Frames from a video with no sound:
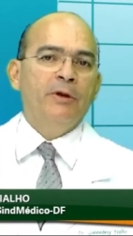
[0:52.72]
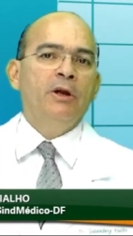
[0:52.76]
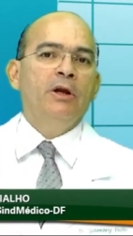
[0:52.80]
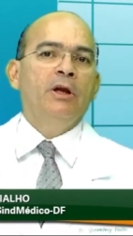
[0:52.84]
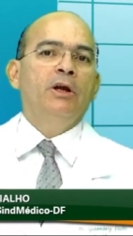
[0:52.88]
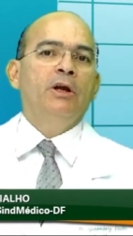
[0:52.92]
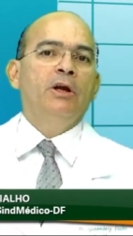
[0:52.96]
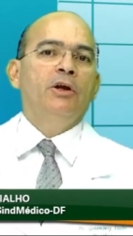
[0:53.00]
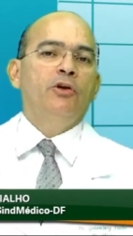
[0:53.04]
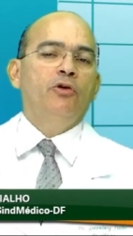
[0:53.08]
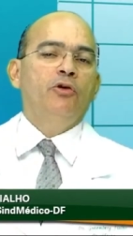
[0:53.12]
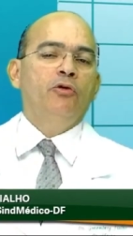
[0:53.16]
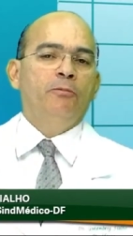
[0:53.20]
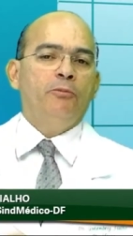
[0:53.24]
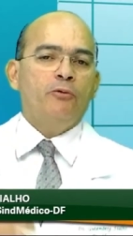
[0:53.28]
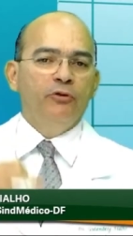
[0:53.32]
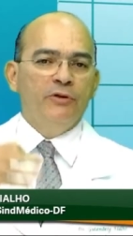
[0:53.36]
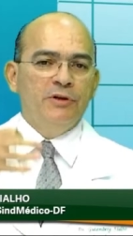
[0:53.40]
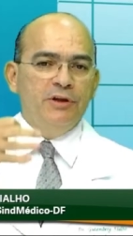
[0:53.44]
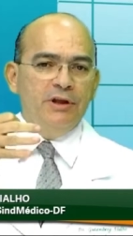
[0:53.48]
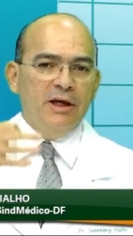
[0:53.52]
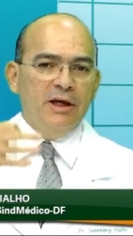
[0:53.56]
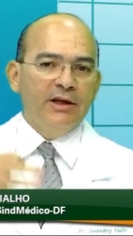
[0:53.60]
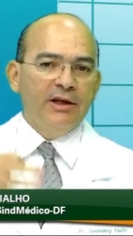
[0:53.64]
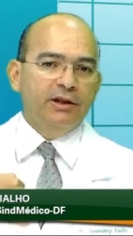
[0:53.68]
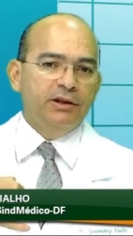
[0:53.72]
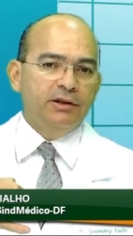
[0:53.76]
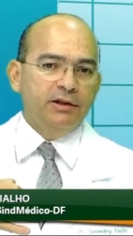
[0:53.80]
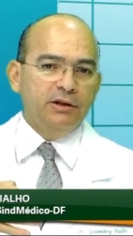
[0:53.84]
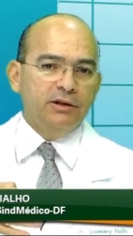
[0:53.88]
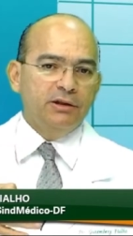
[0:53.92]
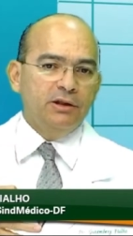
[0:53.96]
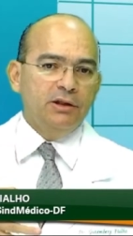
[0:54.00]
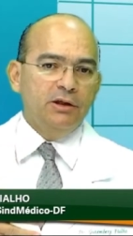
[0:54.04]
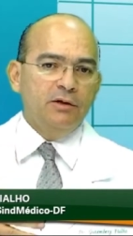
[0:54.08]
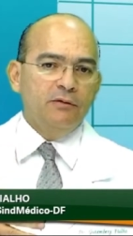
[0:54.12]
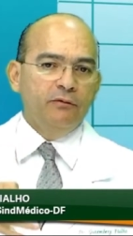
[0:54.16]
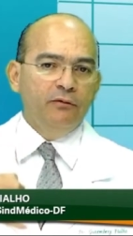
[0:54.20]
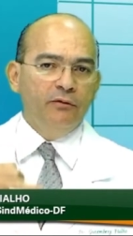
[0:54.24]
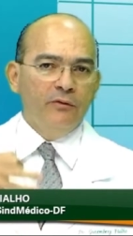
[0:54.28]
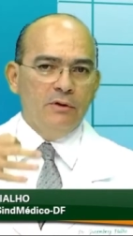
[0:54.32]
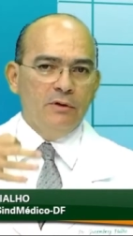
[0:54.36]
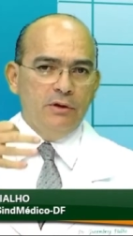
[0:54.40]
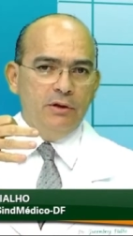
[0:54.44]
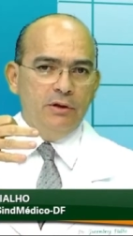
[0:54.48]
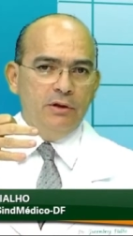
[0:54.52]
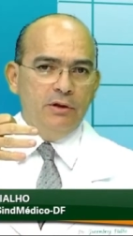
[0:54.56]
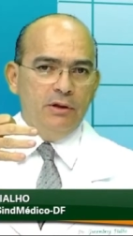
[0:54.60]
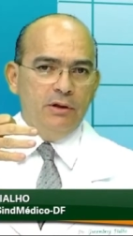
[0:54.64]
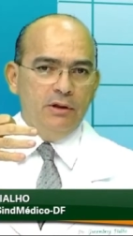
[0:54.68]
e o poder aquisitivo
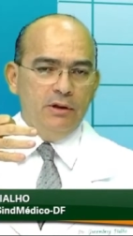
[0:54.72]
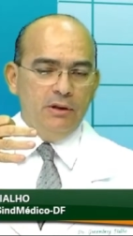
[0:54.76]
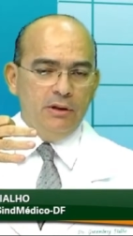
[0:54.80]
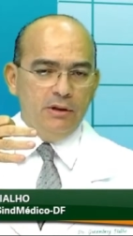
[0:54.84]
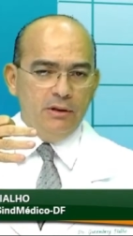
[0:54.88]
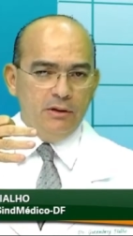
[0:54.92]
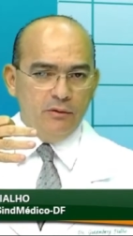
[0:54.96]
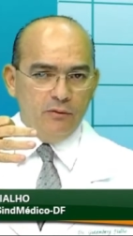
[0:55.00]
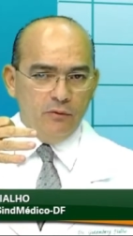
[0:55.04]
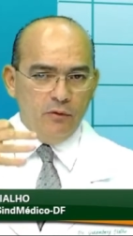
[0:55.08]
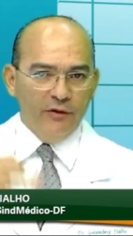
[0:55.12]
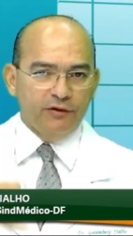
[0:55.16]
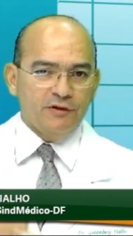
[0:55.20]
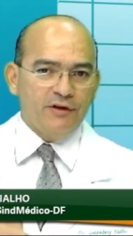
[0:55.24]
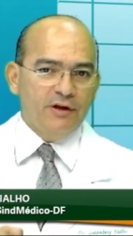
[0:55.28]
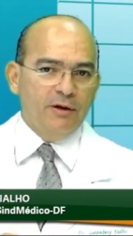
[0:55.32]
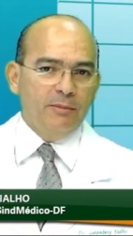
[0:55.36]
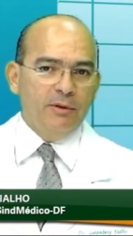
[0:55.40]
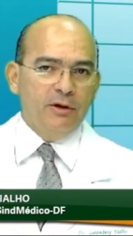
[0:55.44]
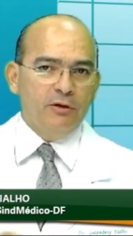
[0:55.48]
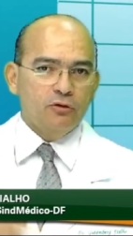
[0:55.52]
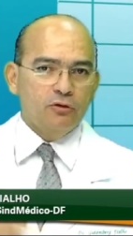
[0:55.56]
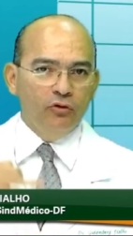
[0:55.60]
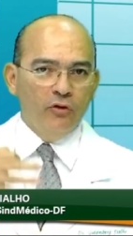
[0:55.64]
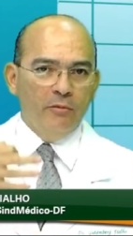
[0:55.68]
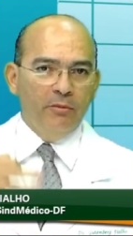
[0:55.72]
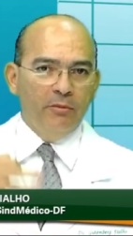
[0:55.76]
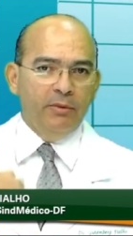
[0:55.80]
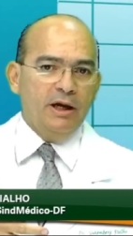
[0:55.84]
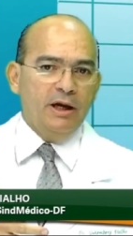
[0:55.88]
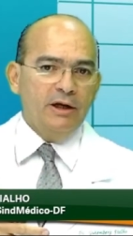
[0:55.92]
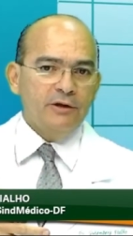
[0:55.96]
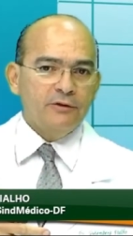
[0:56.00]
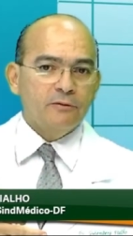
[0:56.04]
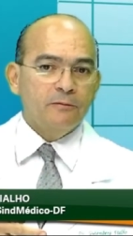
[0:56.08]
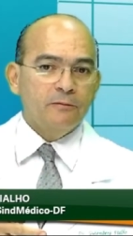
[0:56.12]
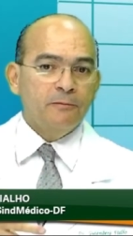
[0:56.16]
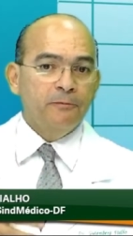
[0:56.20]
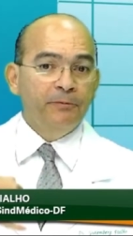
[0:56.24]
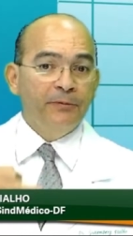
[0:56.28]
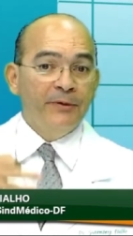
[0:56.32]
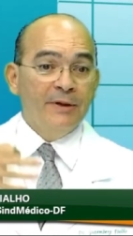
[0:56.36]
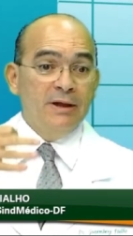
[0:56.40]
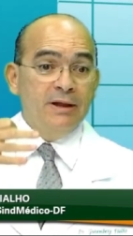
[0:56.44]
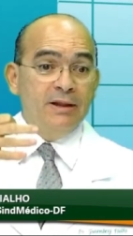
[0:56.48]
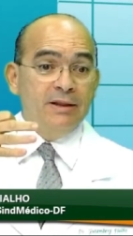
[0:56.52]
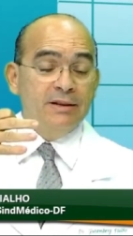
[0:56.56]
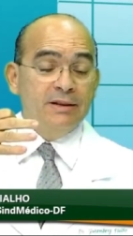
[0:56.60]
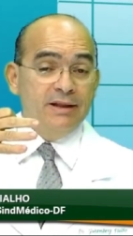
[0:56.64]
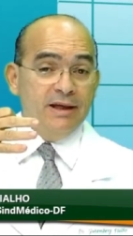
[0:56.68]
e o orçamento doméstico
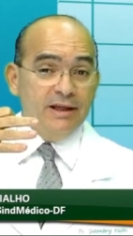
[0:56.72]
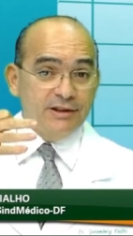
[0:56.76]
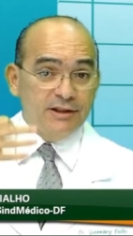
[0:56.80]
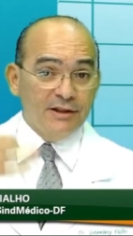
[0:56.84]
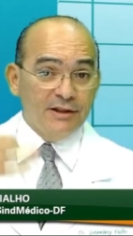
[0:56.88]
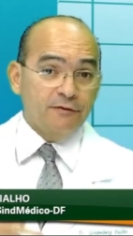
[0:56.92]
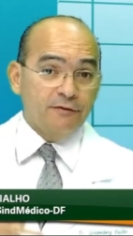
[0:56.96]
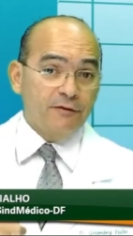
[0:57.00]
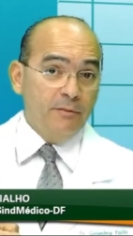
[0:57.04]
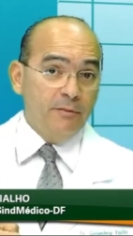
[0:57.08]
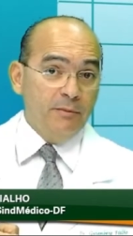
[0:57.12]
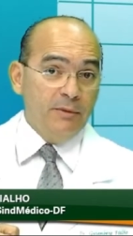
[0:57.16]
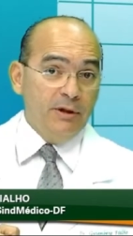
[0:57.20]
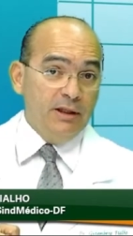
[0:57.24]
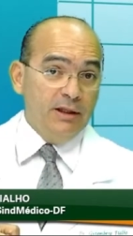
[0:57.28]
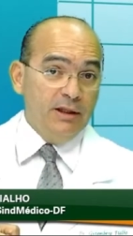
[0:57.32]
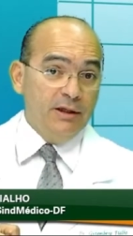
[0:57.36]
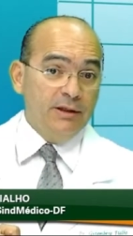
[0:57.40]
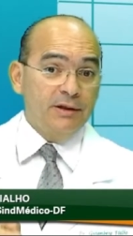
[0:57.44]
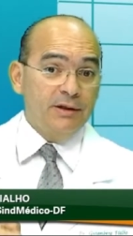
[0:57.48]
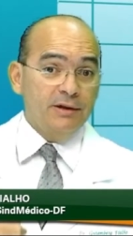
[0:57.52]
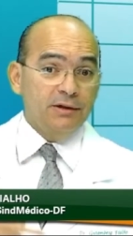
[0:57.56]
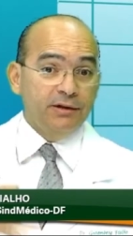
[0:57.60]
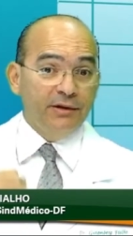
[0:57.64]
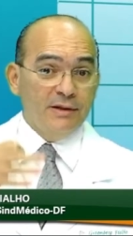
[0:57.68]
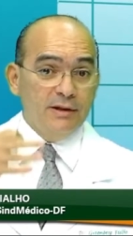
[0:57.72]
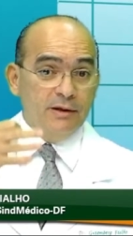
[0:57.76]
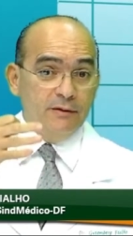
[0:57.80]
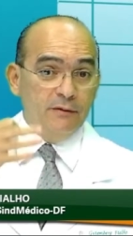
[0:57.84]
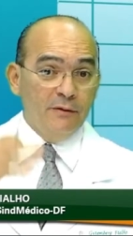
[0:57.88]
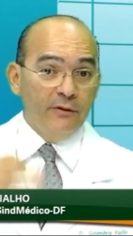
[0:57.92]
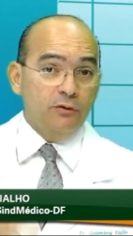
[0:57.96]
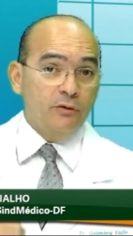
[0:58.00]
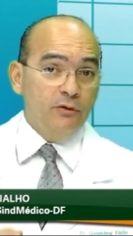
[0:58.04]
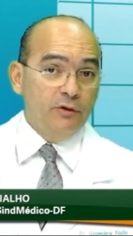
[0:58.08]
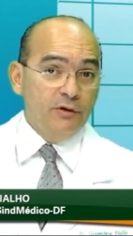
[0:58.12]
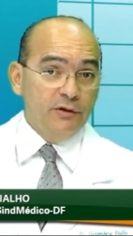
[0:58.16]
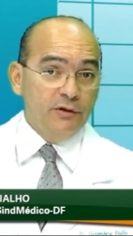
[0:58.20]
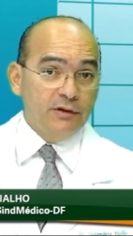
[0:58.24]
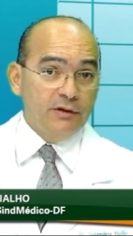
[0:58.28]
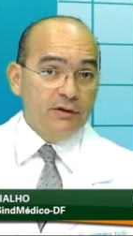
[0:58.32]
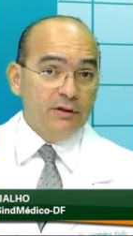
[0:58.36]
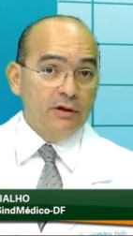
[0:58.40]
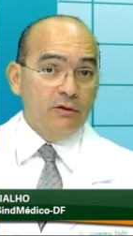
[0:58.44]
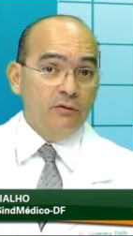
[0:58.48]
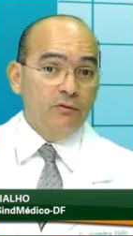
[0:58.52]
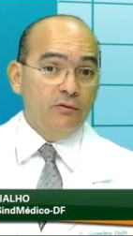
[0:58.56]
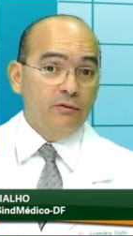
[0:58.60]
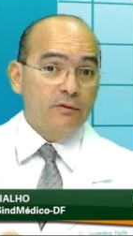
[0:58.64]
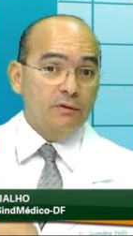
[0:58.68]
dessas famílias, desses servidores que
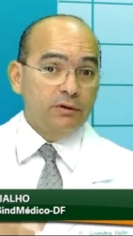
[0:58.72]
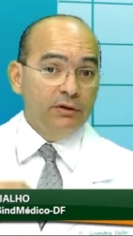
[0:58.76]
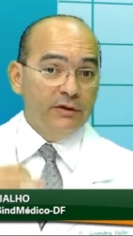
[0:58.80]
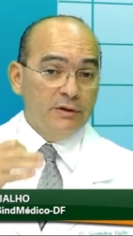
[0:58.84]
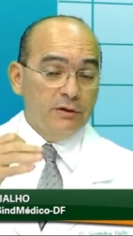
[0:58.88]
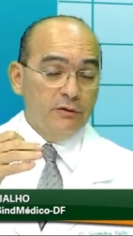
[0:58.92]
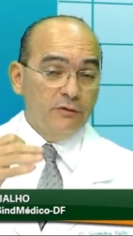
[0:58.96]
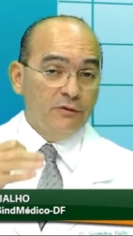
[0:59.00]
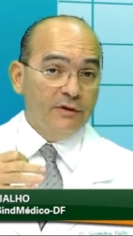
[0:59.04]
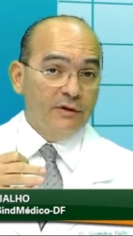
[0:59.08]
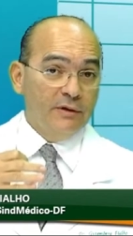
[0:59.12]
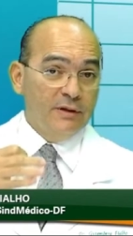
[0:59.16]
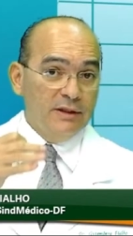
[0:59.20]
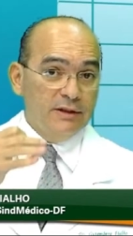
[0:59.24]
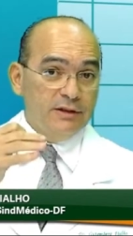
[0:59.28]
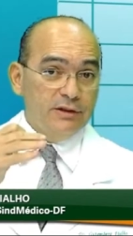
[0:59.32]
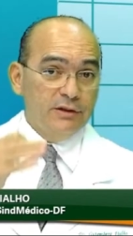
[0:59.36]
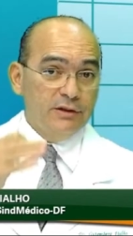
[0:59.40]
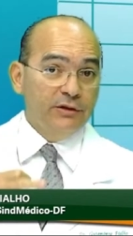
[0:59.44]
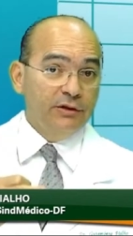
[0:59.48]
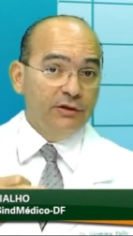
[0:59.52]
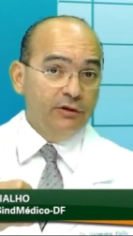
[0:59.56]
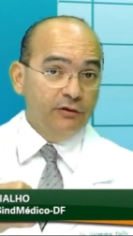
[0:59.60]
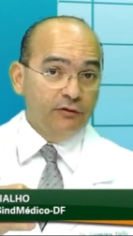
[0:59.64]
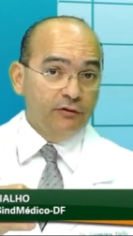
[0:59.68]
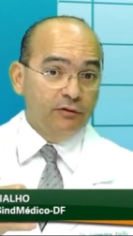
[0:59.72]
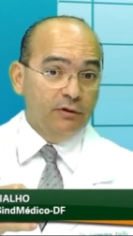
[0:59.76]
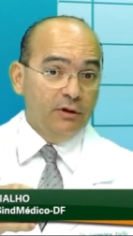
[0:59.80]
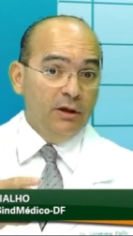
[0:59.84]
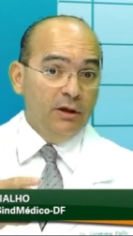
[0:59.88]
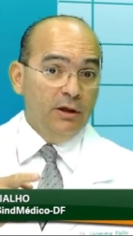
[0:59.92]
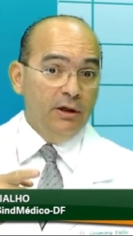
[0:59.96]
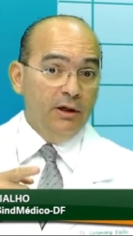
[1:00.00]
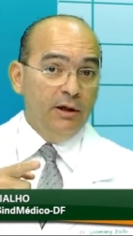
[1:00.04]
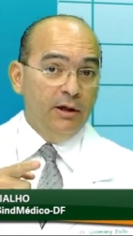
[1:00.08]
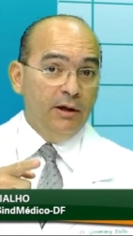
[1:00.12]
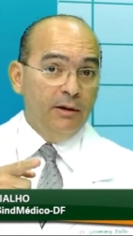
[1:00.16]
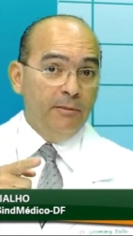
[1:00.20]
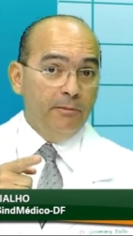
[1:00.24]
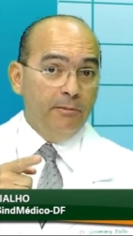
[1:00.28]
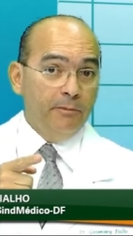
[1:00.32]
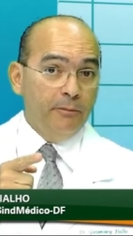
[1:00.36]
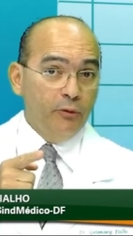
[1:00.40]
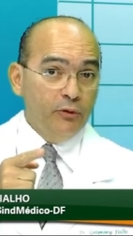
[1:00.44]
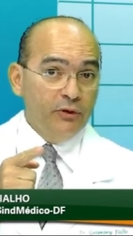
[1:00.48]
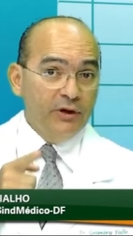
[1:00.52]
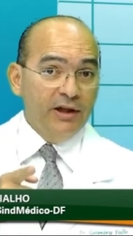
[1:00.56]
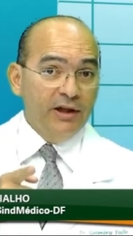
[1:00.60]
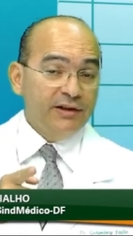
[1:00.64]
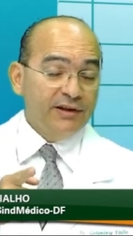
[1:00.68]
estão, estão sendo atingidos
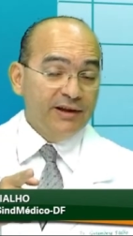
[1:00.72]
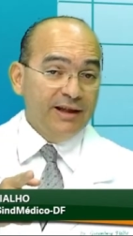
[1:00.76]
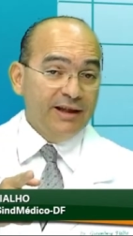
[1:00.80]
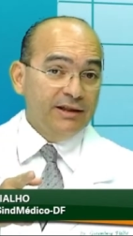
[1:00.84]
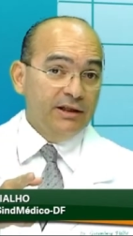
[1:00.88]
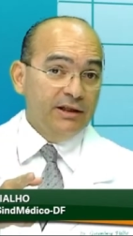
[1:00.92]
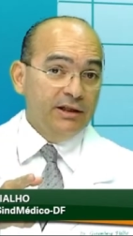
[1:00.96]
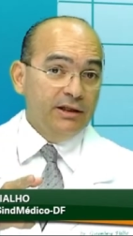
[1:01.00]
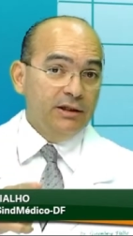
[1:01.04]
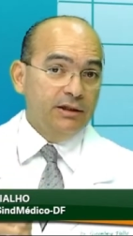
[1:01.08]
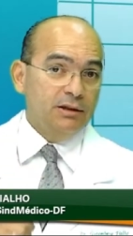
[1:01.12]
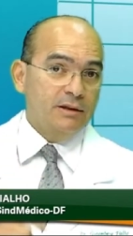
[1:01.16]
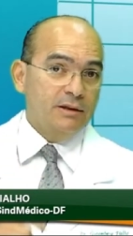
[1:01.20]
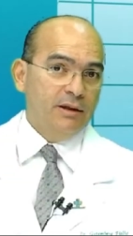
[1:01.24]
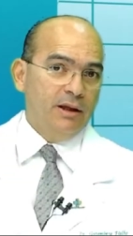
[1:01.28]
por essa DIN.